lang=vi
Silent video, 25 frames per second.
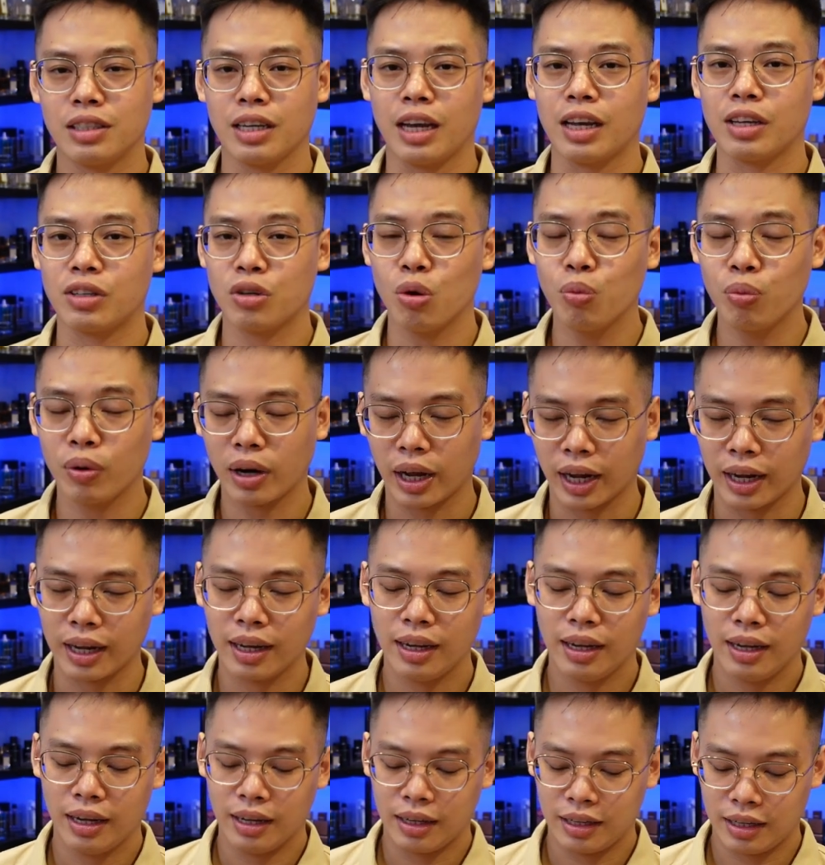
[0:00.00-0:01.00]
trẻ trung này
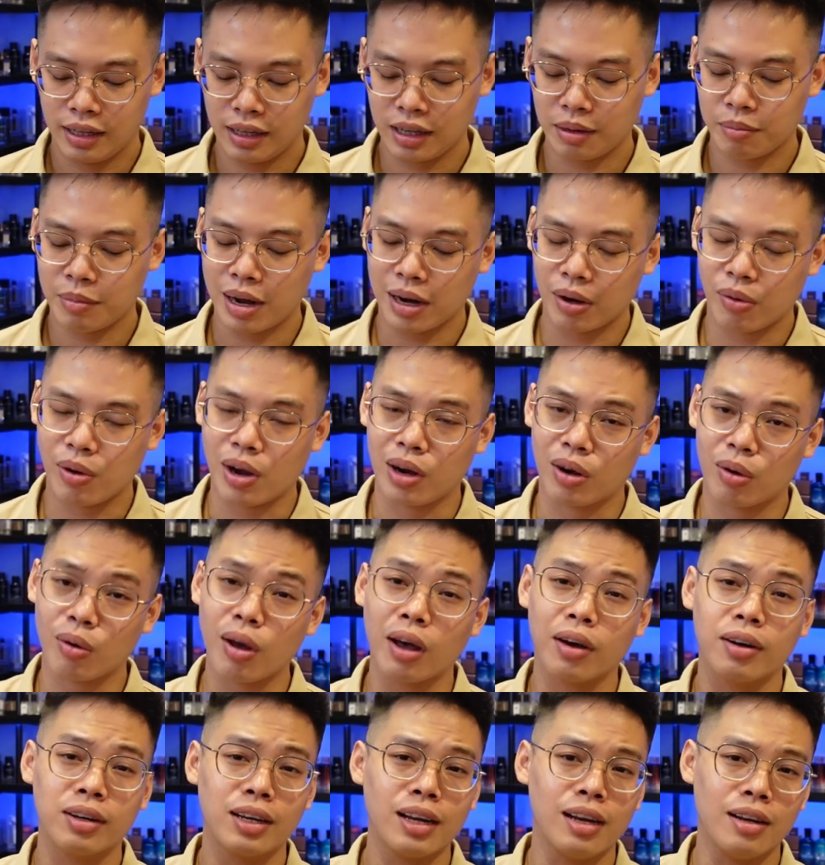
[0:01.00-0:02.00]
thế nên là bạn hoàn toàn có